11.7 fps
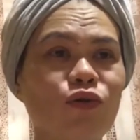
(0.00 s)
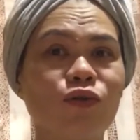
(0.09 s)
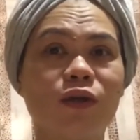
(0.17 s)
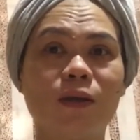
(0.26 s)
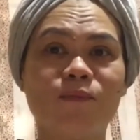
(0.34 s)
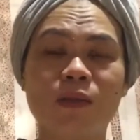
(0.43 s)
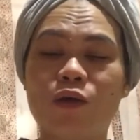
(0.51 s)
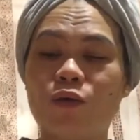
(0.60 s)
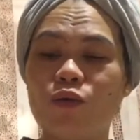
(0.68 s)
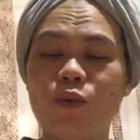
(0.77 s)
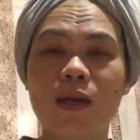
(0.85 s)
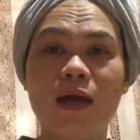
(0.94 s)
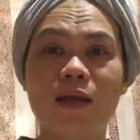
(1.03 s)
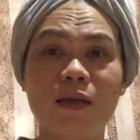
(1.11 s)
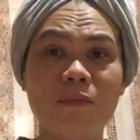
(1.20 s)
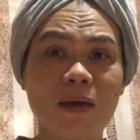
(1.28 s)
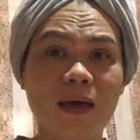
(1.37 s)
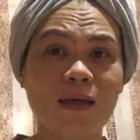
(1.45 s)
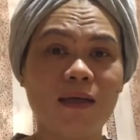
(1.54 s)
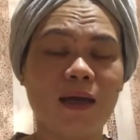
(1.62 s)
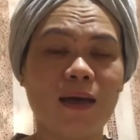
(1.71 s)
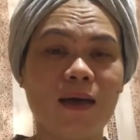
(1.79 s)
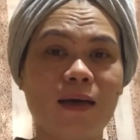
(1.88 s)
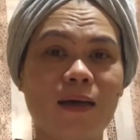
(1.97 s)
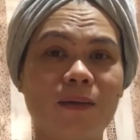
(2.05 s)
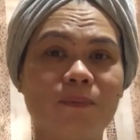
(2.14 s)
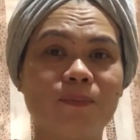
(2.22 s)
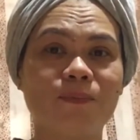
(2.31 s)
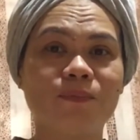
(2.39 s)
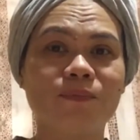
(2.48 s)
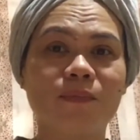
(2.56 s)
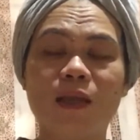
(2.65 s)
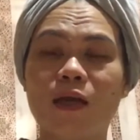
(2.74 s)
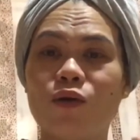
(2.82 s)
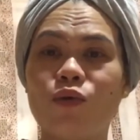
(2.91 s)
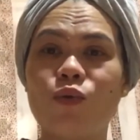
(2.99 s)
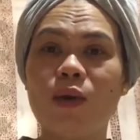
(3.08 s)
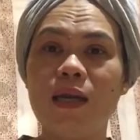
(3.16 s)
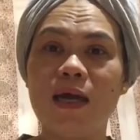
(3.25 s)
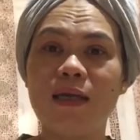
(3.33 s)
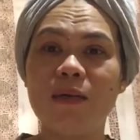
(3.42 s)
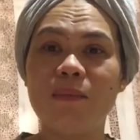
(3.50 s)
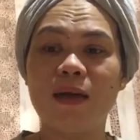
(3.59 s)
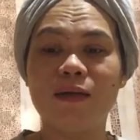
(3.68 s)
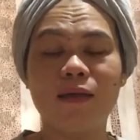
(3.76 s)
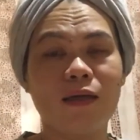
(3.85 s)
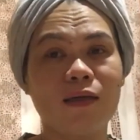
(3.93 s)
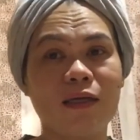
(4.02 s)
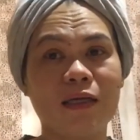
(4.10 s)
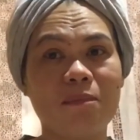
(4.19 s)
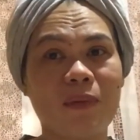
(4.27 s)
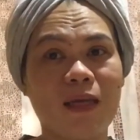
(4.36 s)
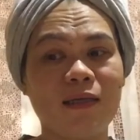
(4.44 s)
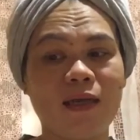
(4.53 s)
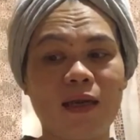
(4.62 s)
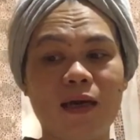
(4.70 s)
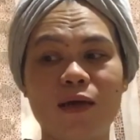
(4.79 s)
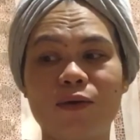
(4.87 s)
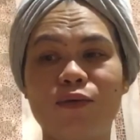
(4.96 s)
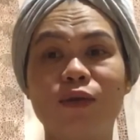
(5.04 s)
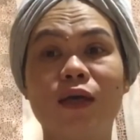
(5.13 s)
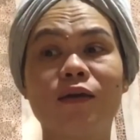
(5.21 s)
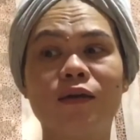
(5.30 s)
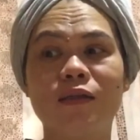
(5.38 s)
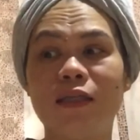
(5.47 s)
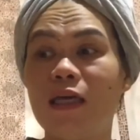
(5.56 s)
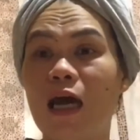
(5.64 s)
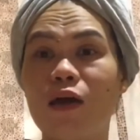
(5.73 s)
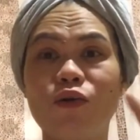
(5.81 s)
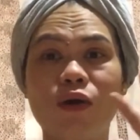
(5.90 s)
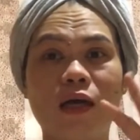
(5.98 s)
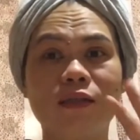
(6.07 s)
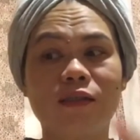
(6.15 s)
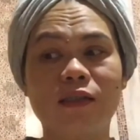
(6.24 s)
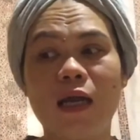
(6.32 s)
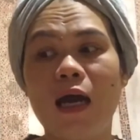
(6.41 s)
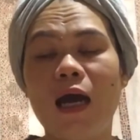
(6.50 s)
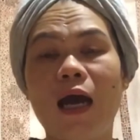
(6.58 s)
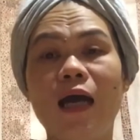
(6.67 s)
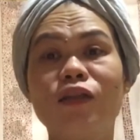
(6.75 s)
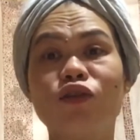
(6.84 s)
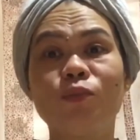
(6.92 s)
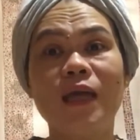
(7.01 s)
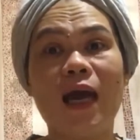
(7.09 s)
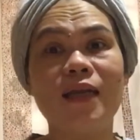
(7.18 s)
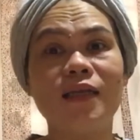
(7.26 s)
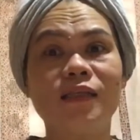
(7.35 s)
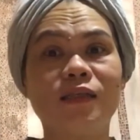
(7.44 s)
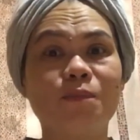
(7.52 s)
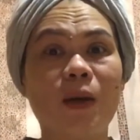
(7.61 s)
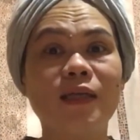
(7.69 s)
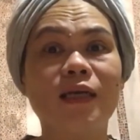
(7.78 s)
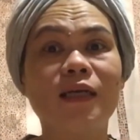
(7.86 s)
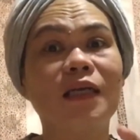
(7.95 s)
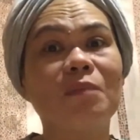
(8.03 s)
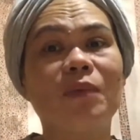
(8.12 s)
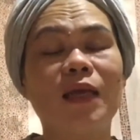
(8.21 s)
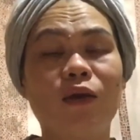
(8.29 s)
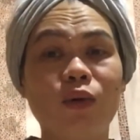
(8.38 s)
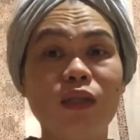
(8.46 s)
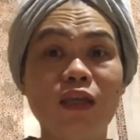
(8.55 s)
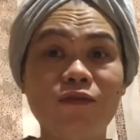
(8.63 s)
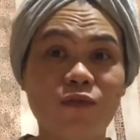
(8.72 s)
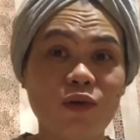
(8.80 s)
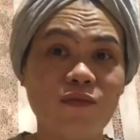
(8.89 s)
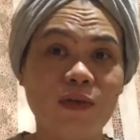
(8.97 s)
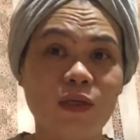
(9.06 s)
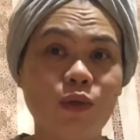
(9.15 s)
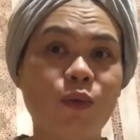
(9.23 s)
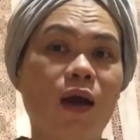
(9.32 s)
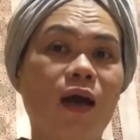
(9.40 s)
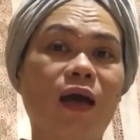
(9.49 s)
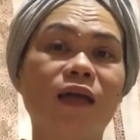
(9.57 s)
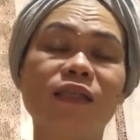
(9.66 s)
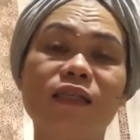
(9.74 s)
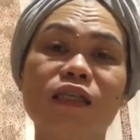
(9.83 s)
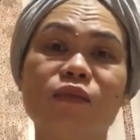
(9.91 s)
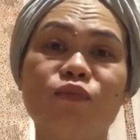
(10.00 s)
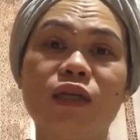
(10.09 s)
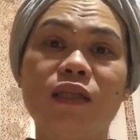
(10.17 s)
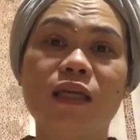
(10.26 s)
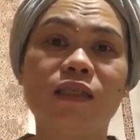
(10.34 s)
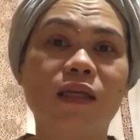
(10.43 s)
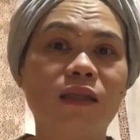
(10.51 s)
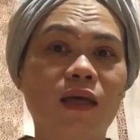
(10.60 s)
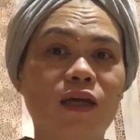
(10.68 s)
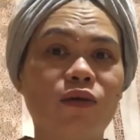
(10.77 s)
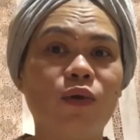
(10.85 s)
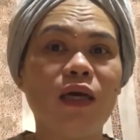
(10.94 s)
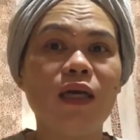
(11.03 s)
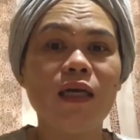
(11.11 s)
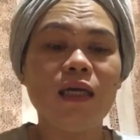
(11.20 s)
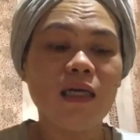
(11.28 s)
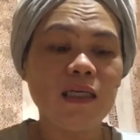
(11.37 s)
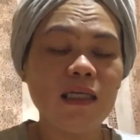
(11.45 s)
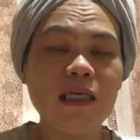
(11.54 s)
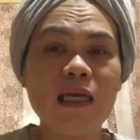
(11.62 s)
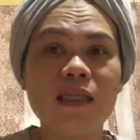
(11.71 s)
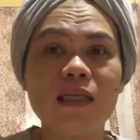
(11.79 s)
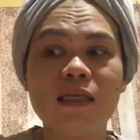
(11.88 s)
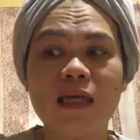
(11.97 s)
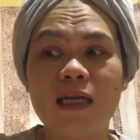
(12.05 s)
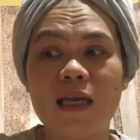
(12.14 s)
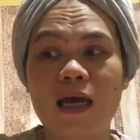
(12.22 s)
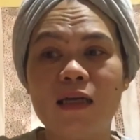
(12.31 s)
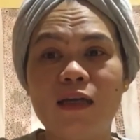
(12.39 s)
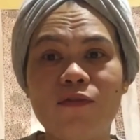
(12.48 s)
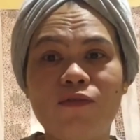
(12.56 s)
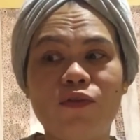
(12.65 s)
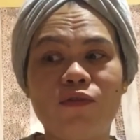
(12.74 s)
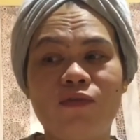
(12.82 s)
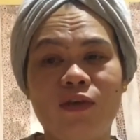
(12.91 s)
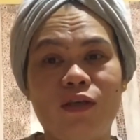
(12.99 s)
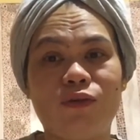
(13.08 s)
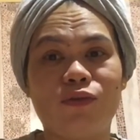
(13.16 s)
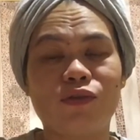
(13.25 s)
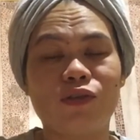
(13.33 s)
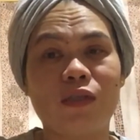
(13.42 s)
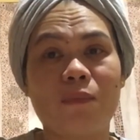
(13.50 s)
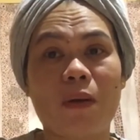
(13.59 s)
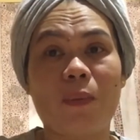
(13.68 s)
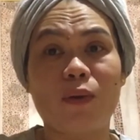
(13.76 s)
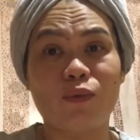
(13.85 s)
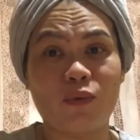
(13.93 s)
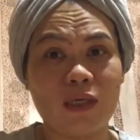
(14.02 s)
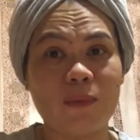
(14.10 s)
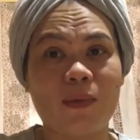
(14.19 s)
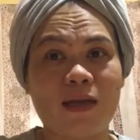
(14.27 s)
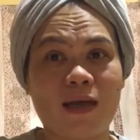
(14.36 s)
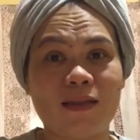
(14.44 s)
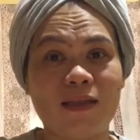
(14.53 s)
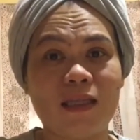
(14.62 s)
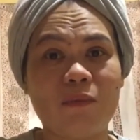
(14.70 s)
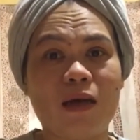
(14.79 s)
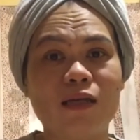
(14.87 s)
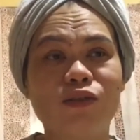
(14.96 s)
Kung, kung wala naman, um, kung wala naman, nag-replay na lang ako. Nag, hindi ako at at to be honest, pag nagre-replay ako, hindi full video ha. Kasi since monetize na tayo, hindi na natin kailangan ng full videos na papanoorin pa natin, ba diba?